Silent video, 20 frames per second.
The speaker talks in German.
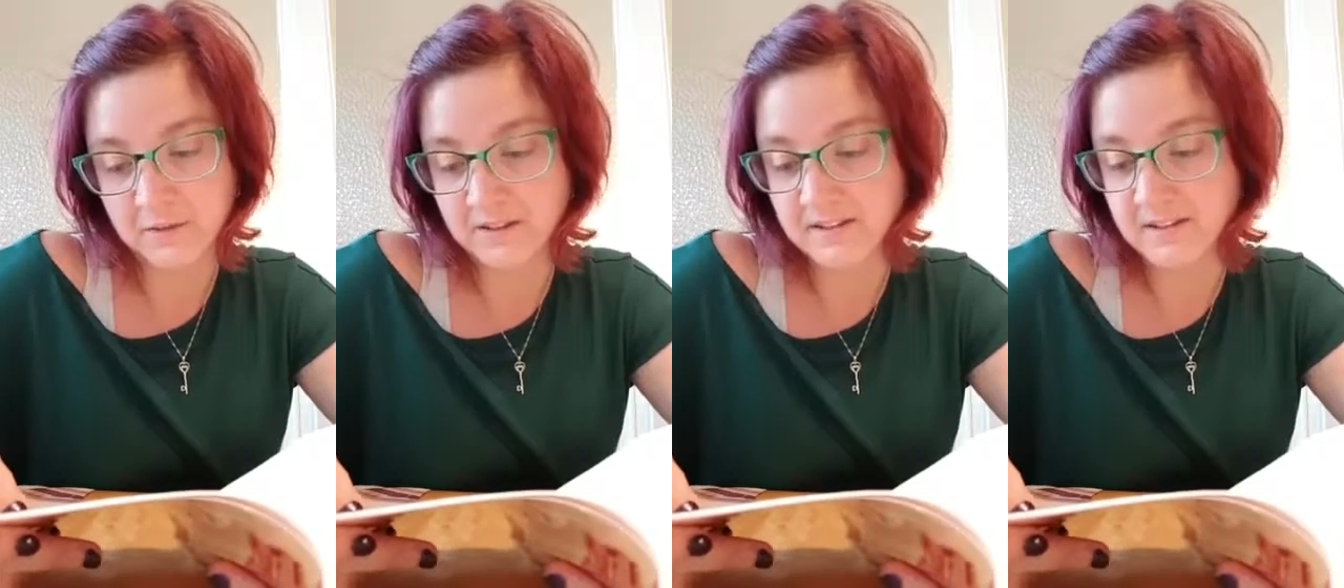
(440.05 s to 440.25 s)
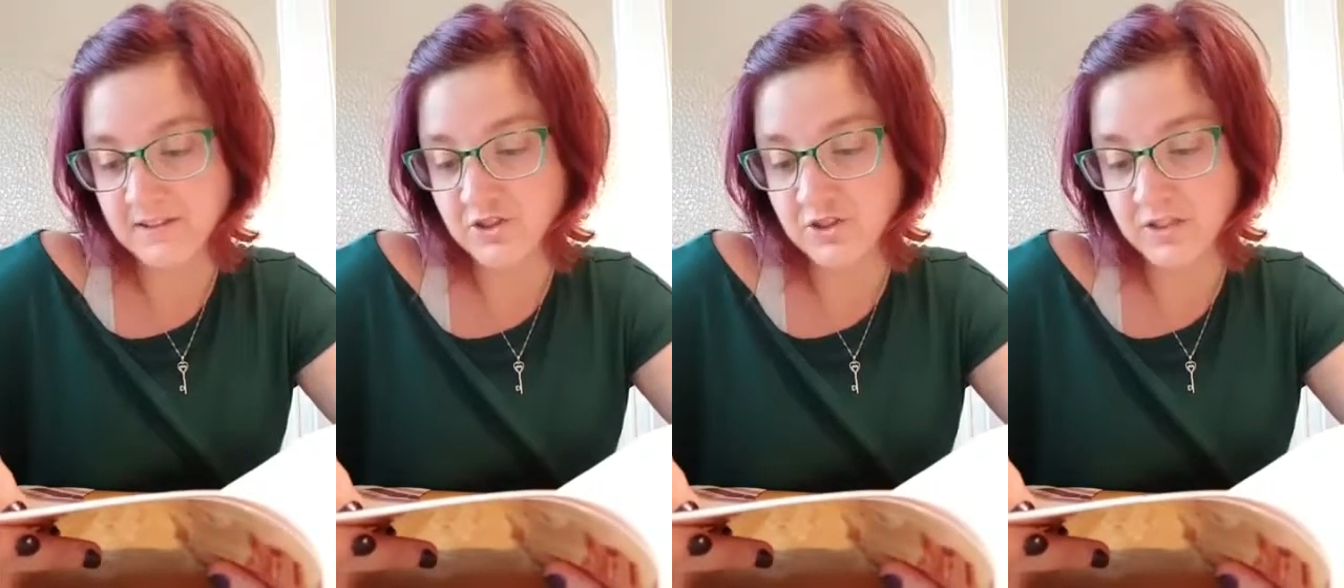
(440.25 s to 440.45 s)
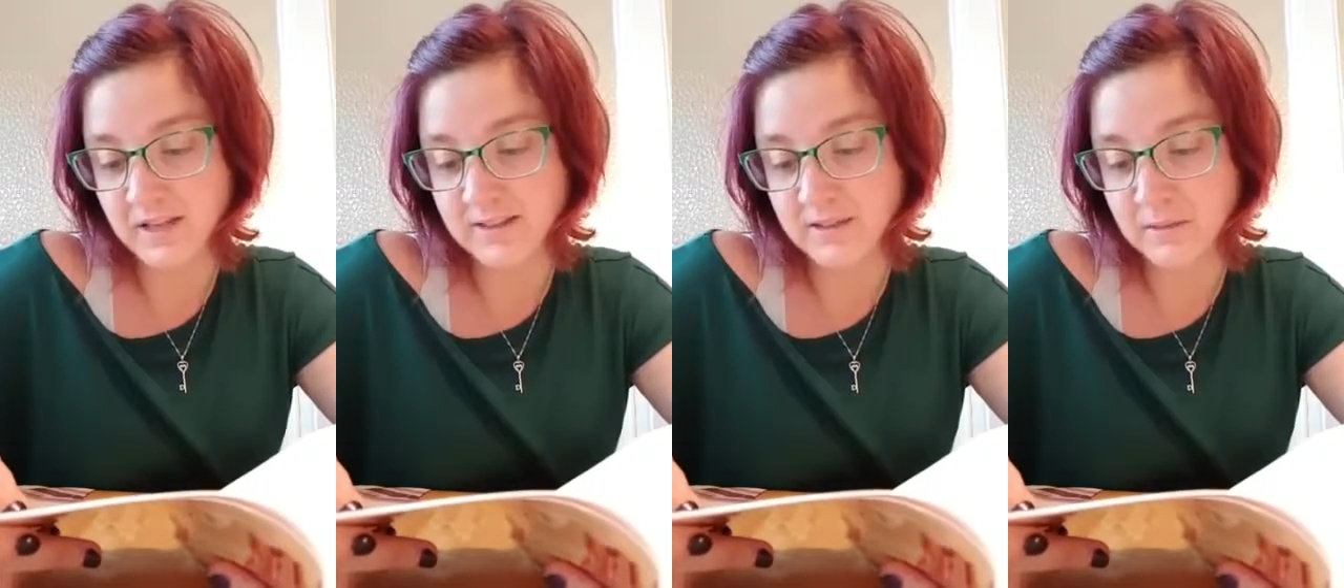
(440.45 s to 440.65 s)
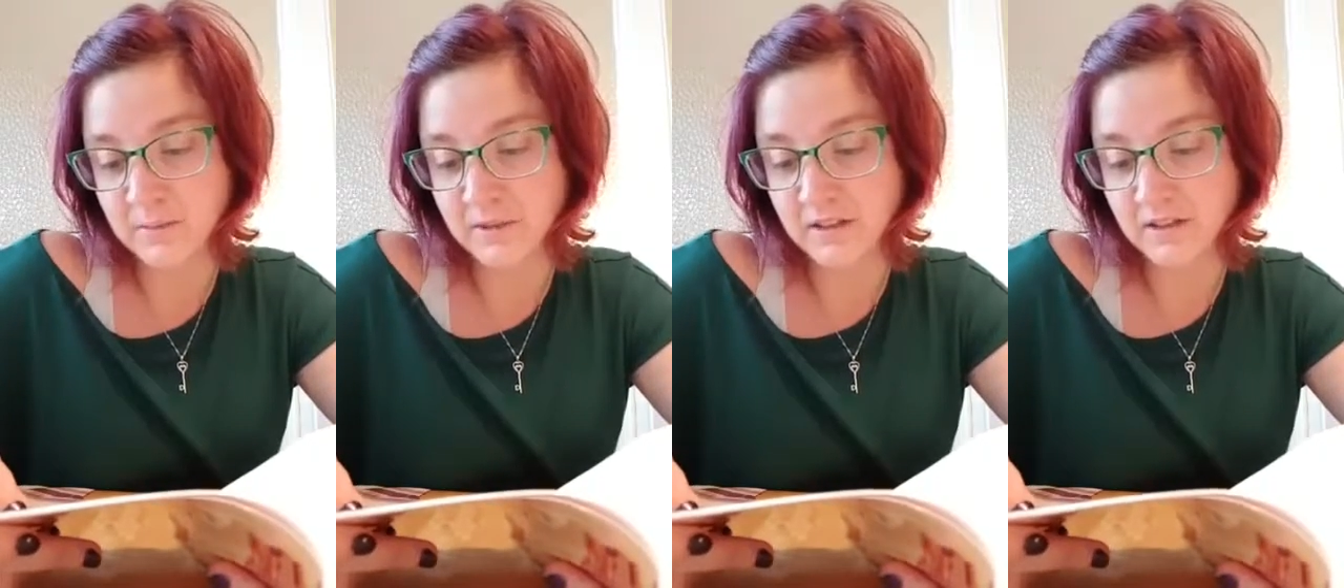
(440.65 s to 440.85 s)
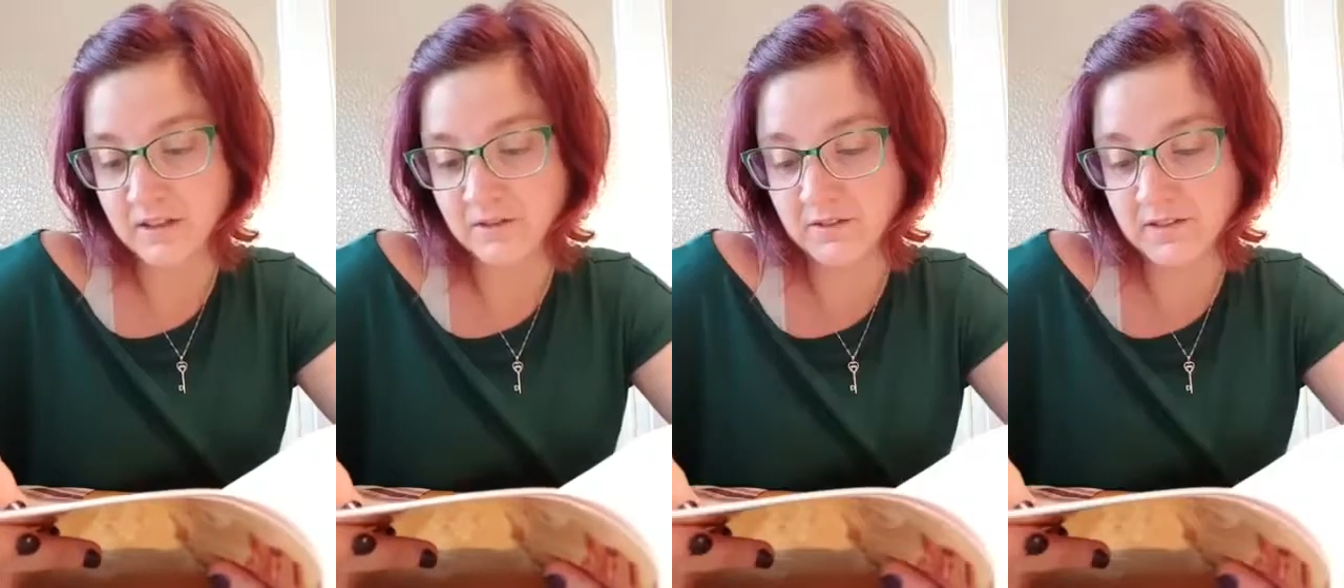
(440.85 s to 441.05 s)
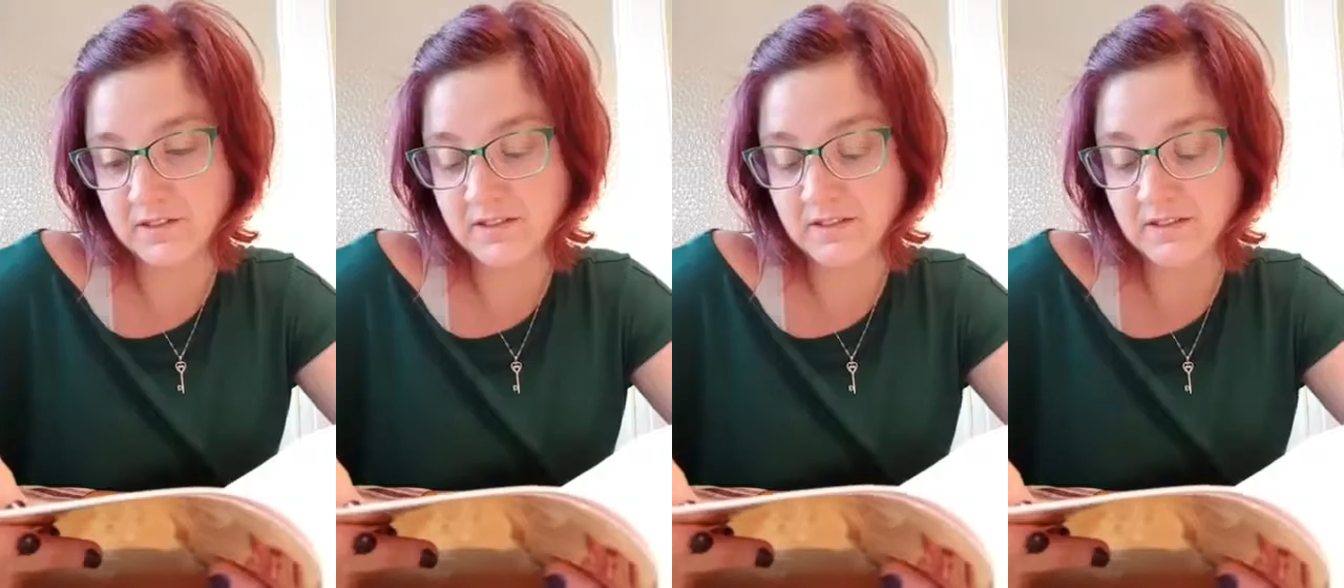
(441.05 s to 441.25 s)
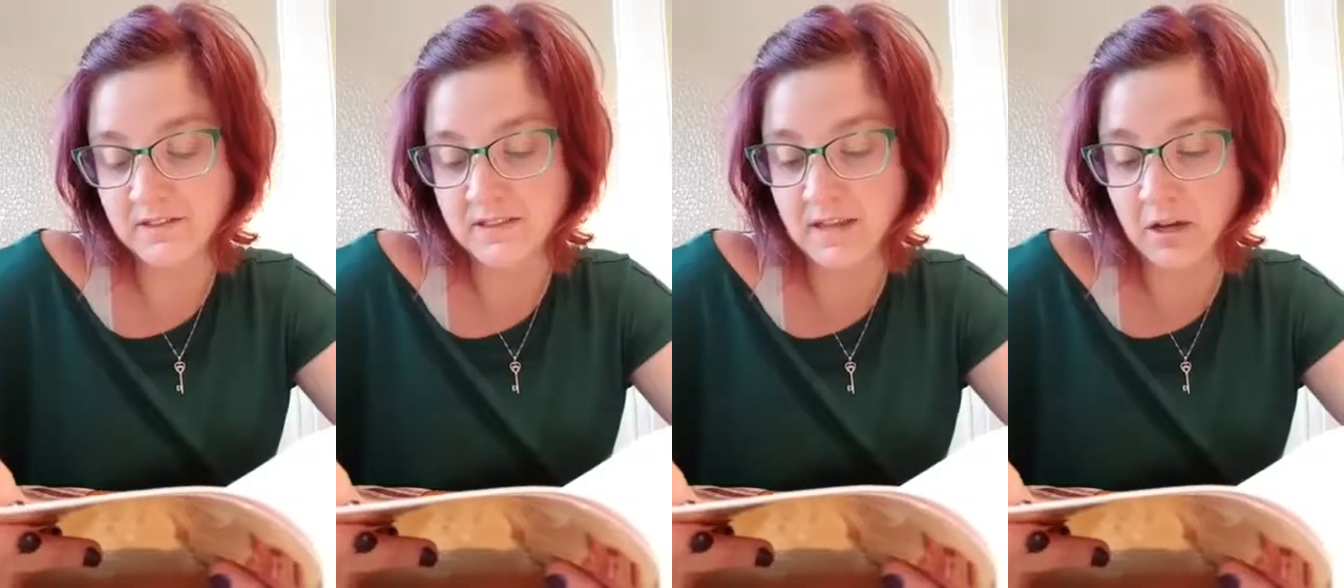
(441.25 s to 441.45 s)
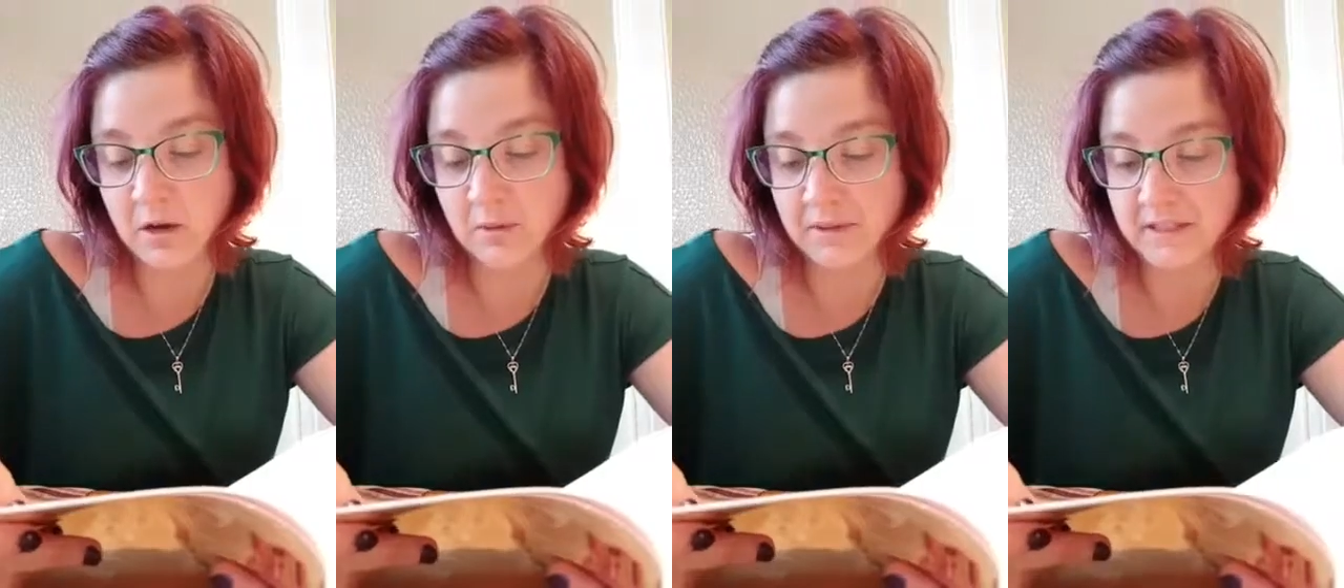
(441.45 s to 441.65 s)
was Jasper uns
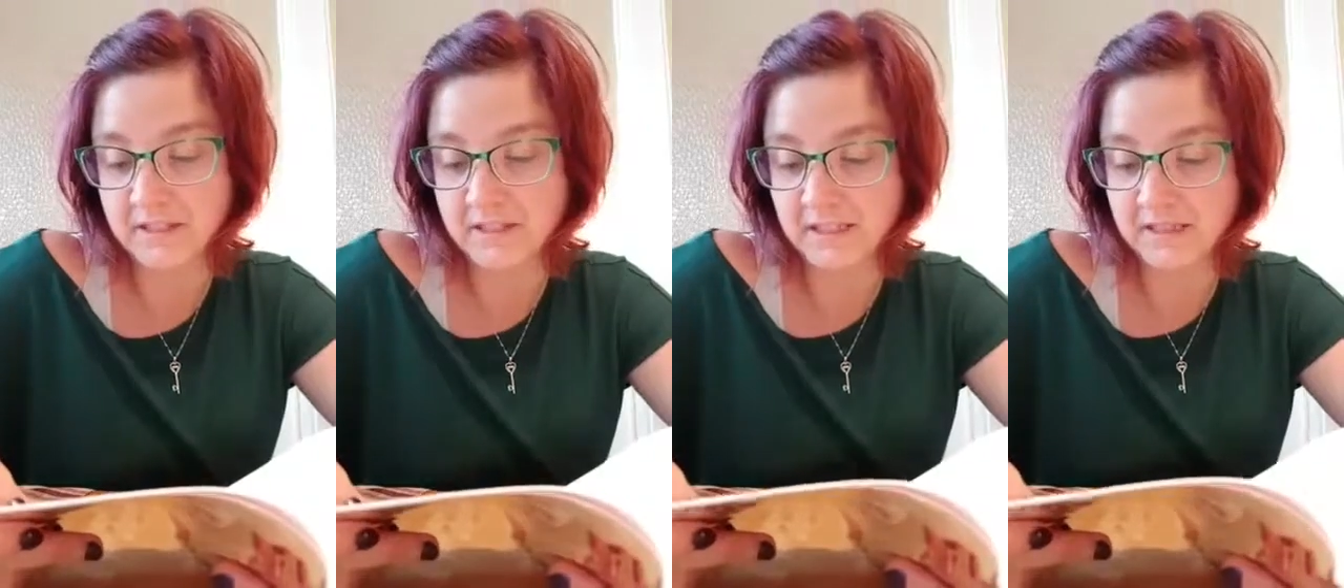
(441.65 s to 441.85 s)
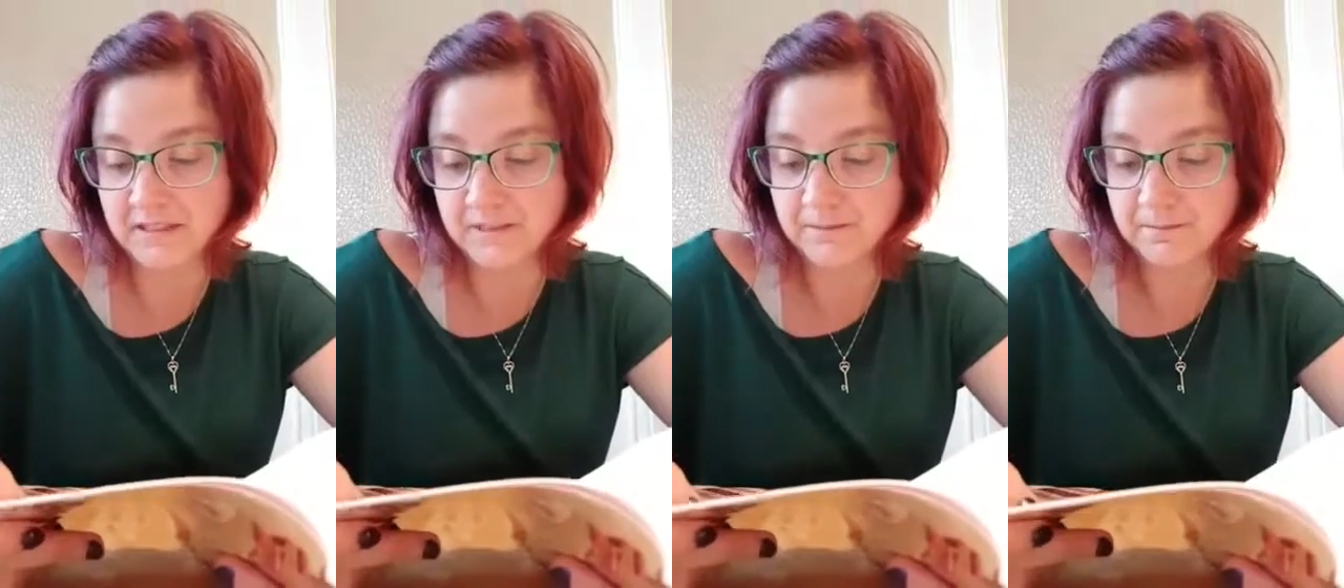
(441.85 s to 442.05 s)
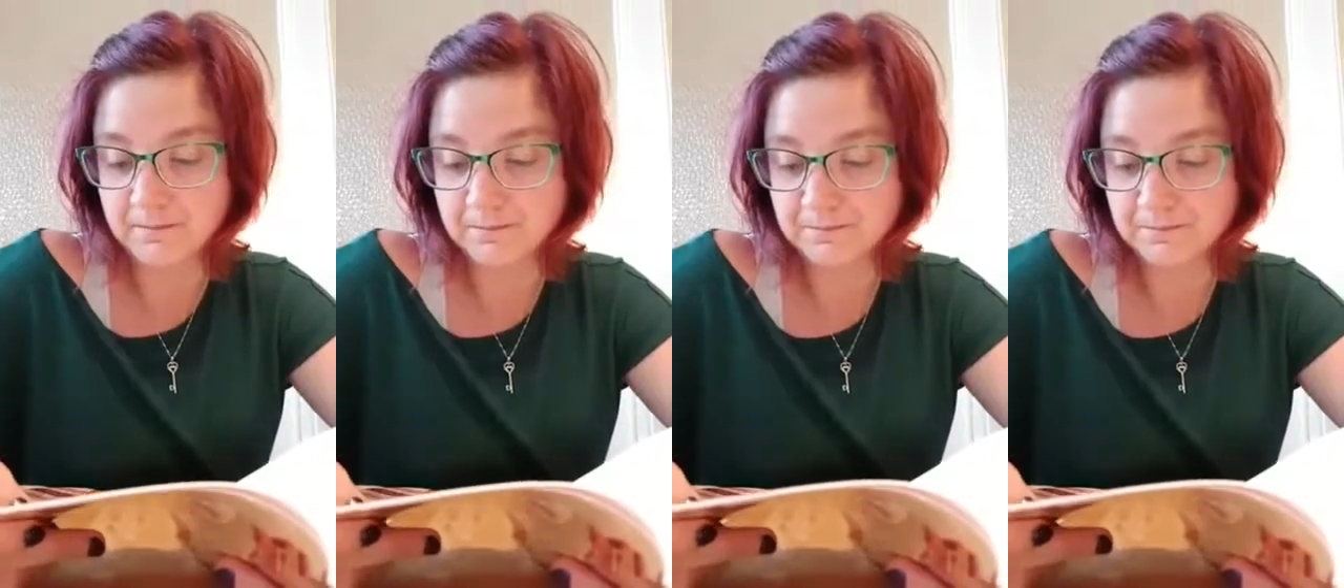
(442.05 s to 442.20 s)
gezaubert hat.